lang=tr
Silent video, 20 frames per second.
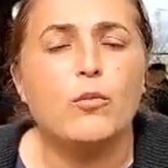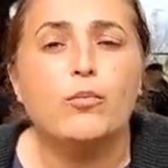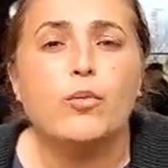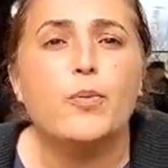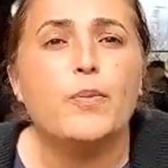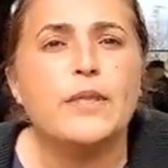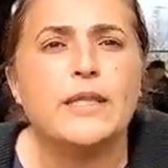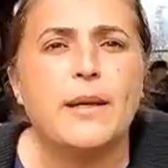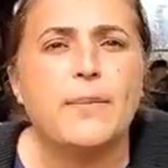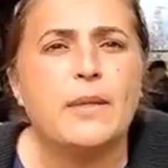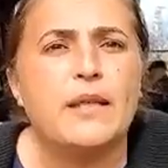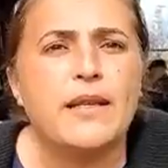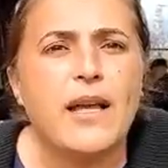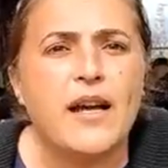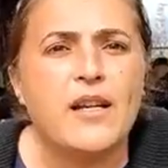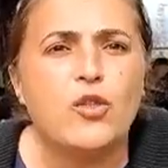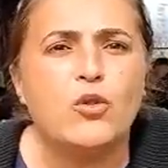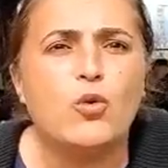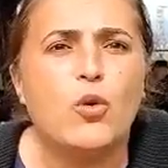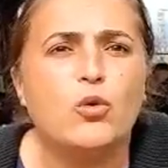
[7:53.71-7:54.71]
Bu bize bir
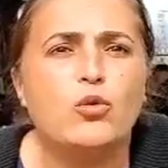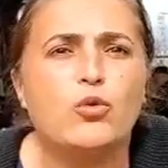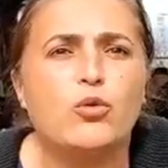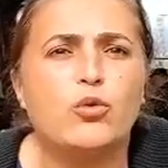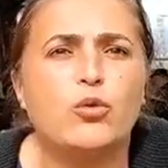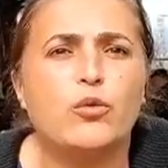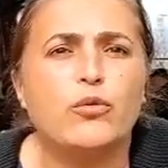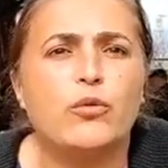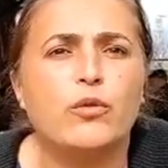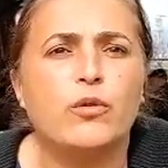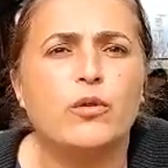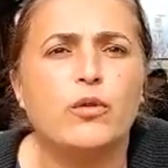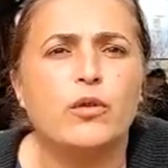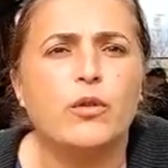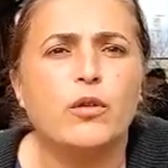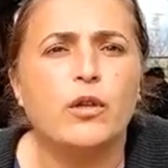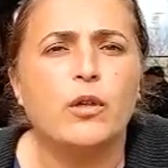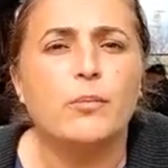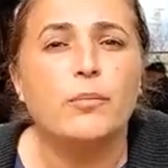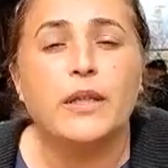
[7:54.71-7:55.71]
ders olsun.
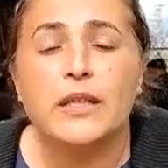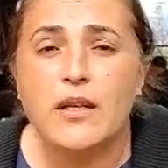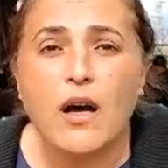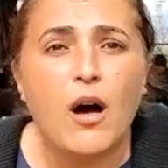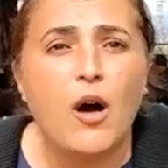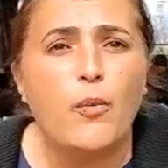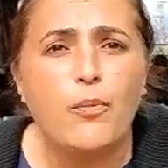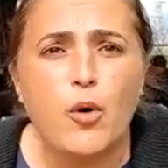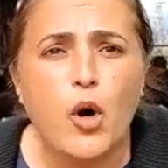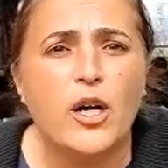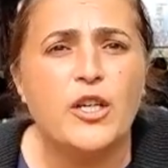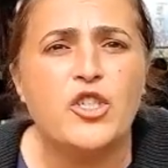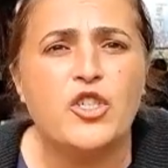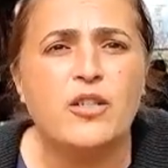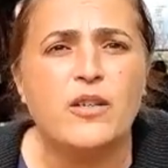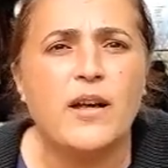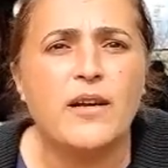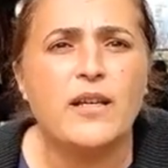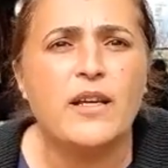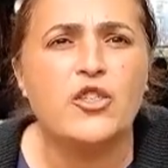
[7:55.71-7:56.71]
Bir daha bu
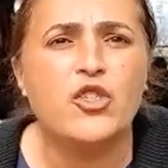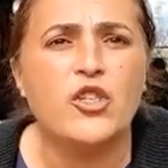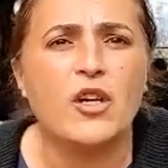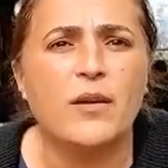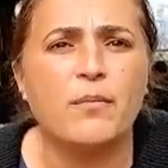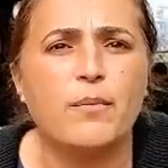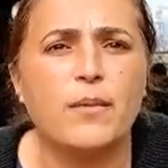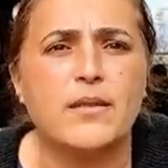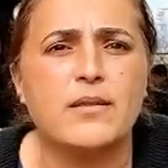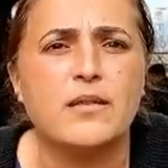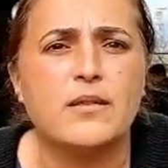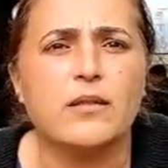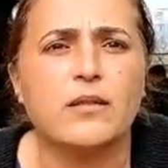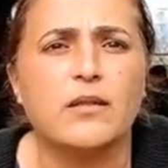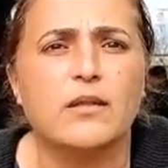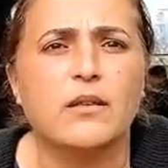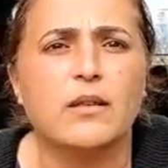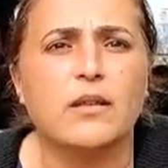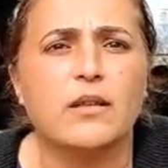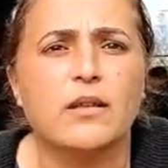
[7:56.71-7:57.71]
acılar yaşanmasın.
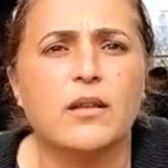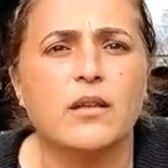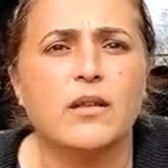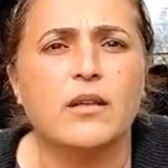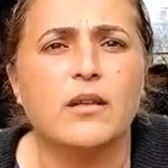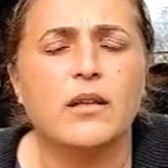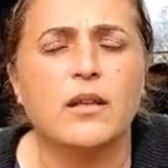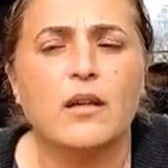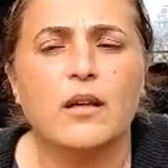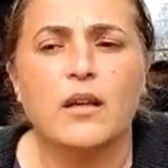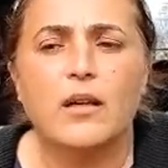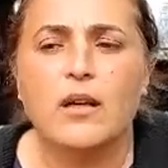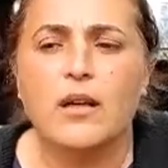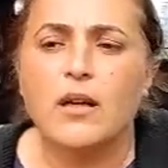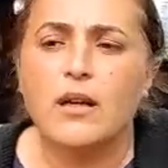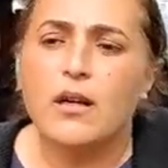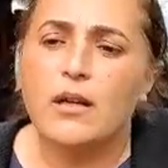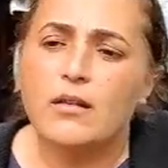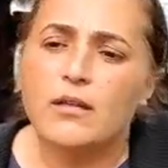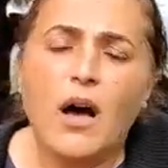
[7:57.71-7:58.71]

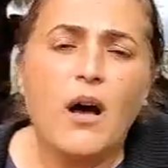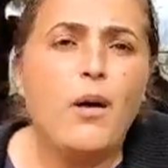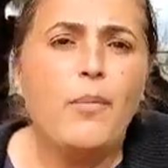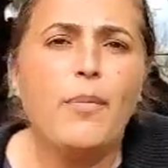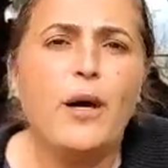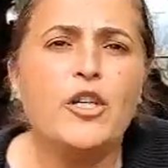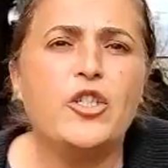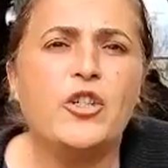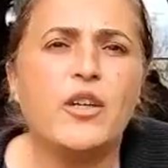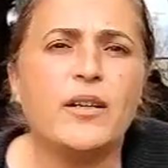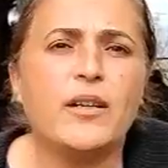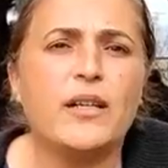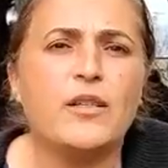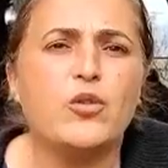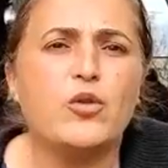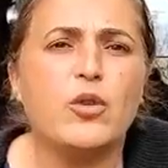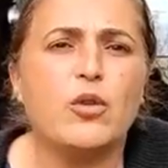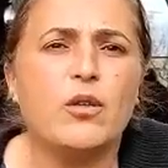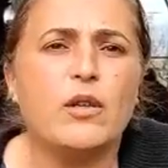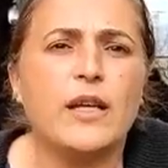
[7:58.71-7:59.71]
Daha başka ne
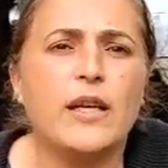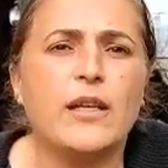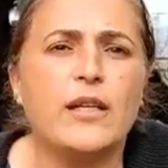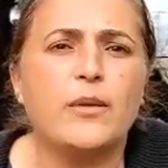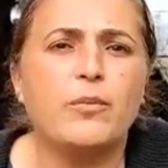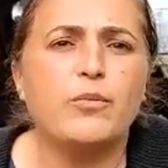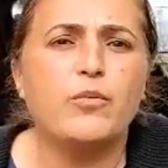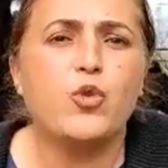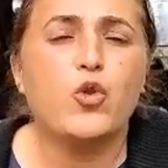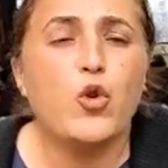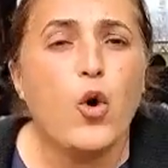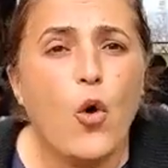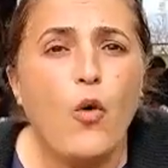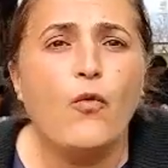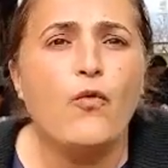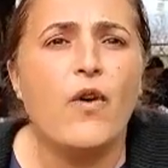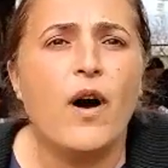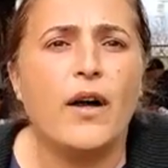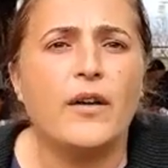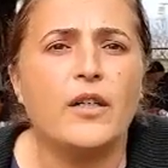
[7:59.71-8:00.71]
söyleyeyim? Çok
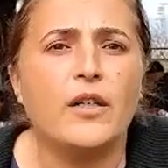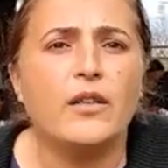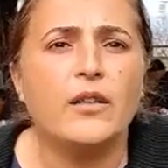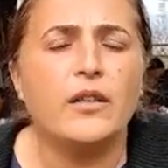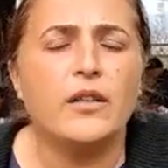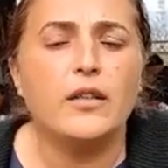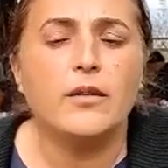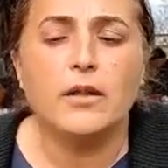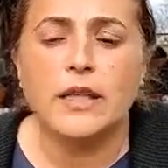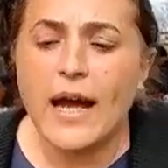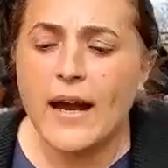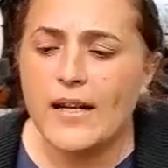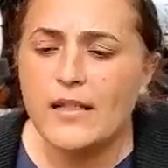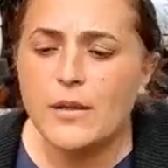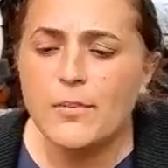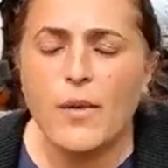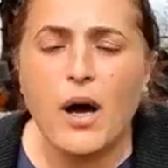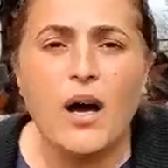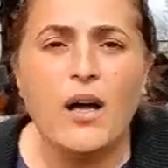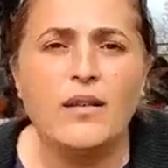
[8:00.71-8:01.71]
var.
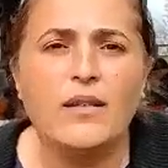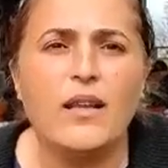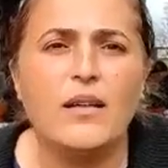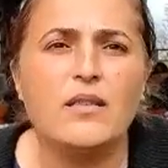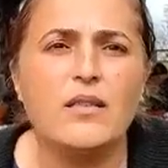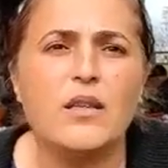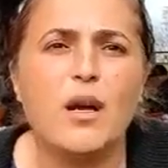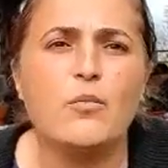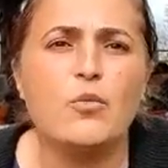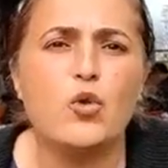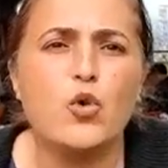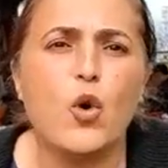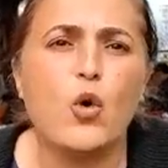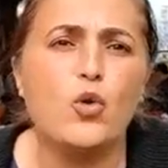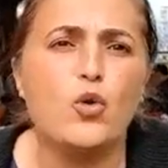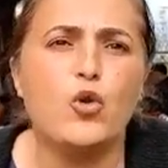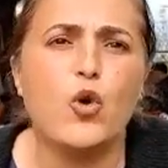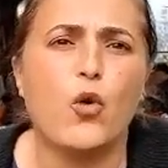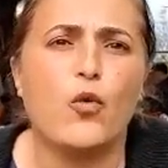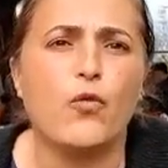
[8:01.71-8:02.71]
Derdimi anlatsam
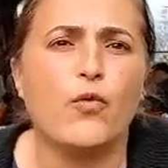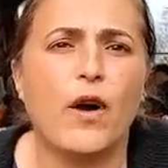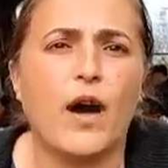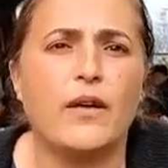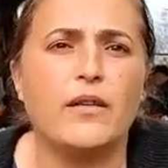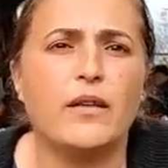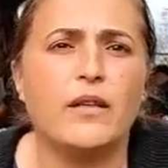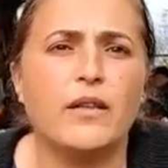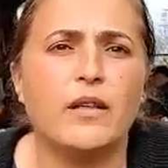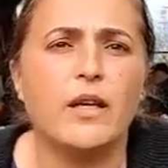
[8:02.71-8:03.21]
çok çok var.